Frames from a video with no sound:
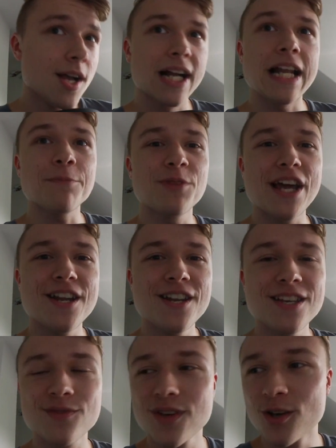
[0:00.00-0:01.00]
Klappt leider
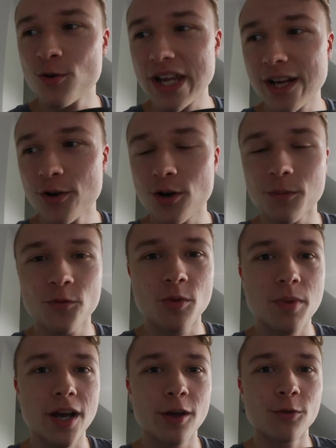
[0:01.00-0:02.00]
nicht, wegen Kollege kommt
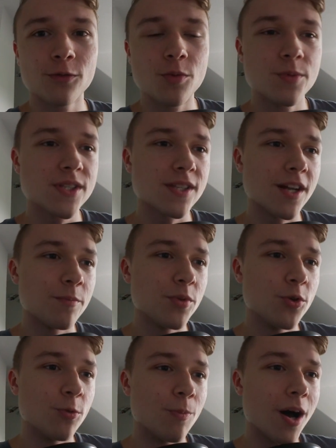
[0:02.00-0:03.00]
vorbei und wir müssen halt
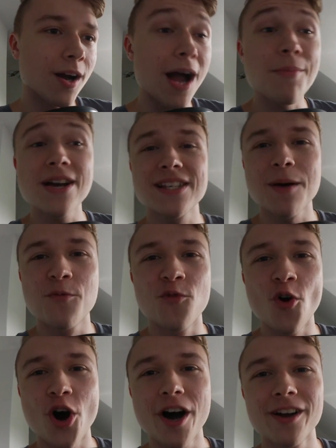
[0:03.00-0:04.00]
Bio machen. Aber ich habe
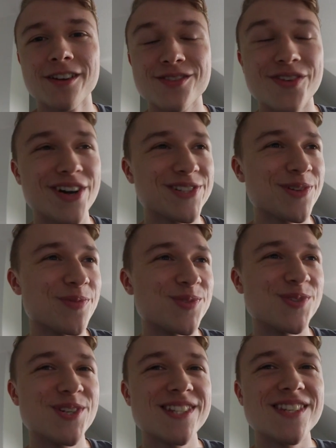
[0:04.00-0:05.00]
vor, ich weiß nicht, ob ich
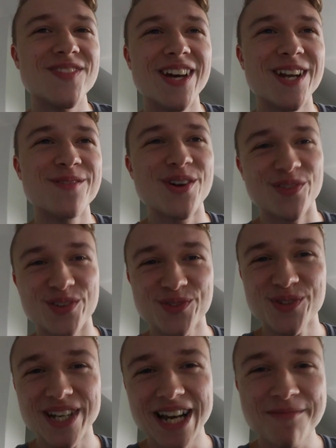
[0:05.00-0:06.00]
es durchziehen werde, aber ich
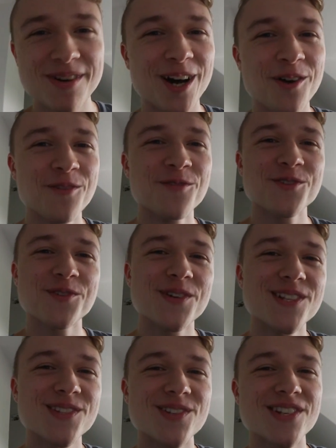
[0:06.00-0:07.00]
versuche die Kamera irgendwo so
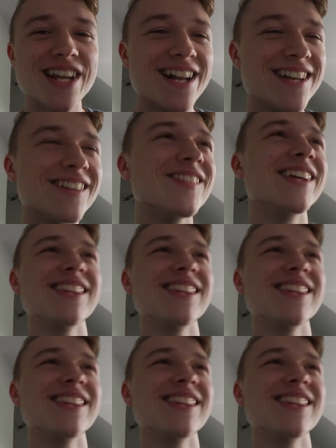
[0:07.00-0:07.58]
hinzustellen.